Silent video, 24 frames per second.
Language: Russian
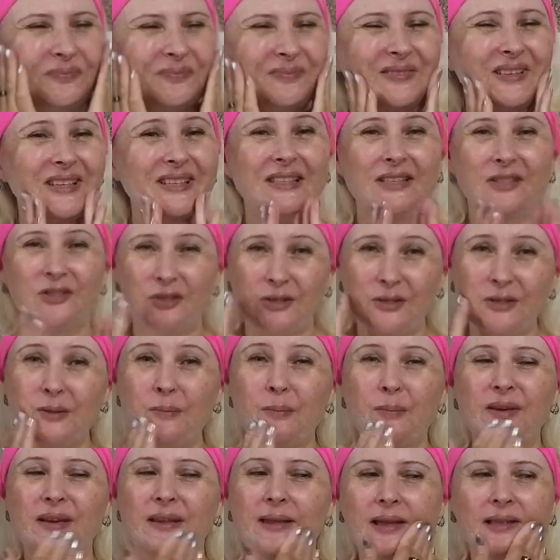Если честно,
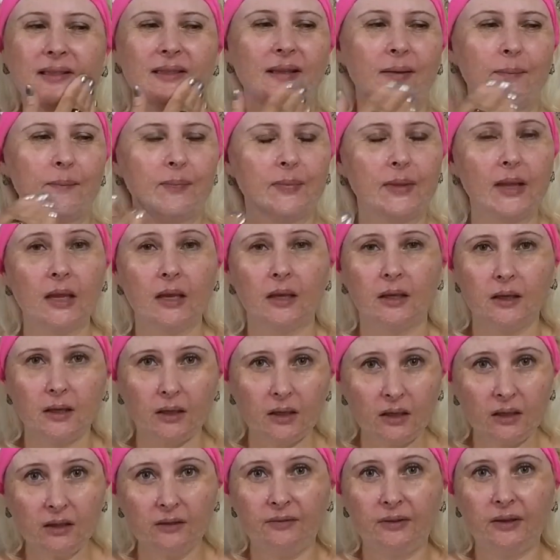приятно. И
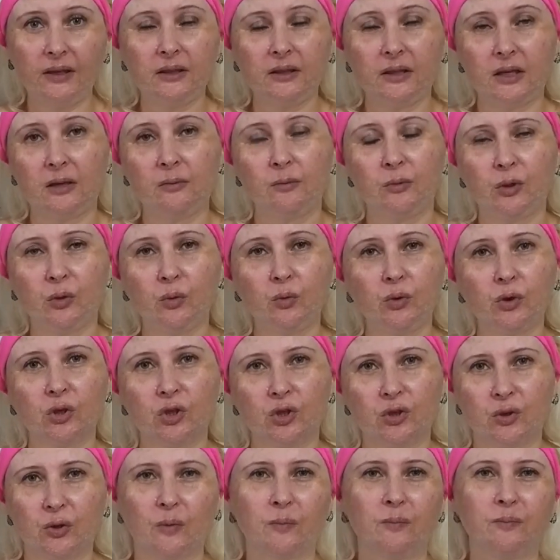2-3 минуты
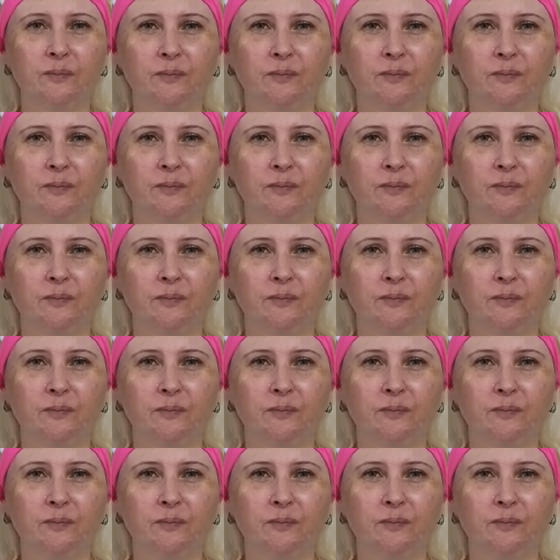ждем.